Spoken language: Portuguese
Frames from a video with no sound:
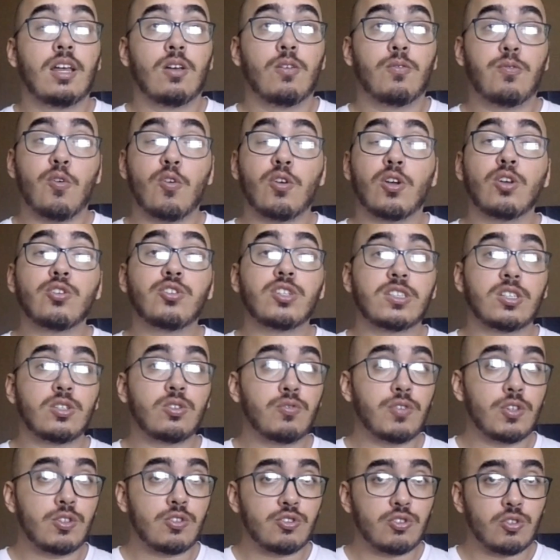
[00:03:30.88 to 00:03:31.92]
Foi o que eu disse no
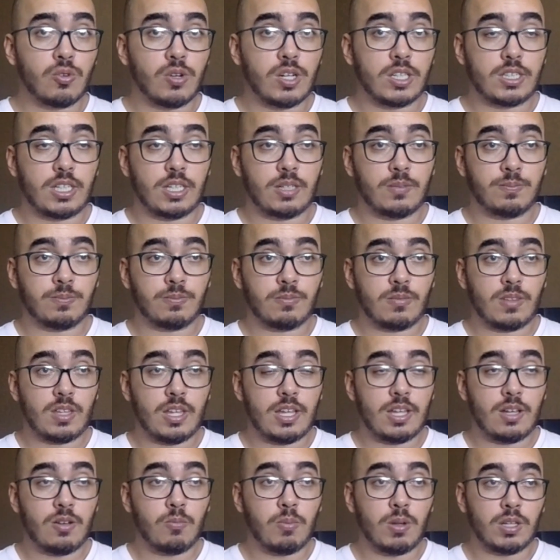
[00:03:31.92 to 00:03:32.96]
vídeo de ontem.
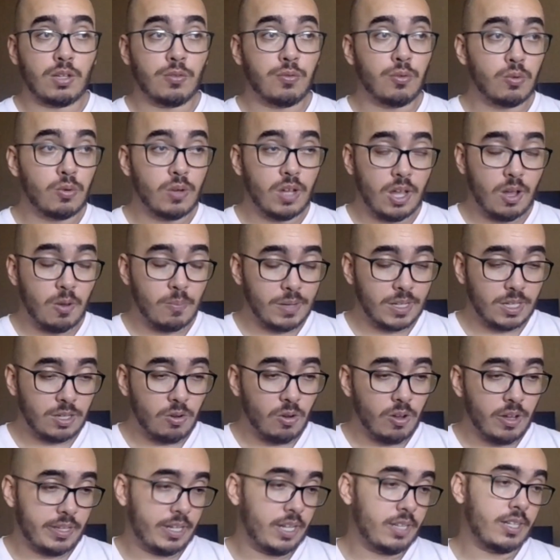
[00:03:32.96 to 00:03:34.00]
É, o Botafogo é uma
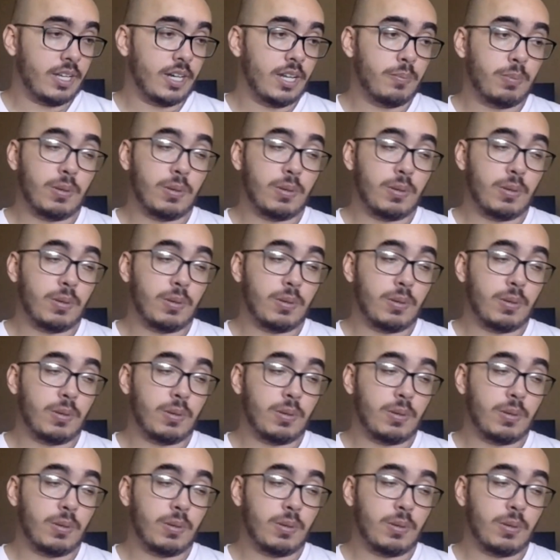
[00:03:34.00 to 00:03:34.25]
incógnita, né?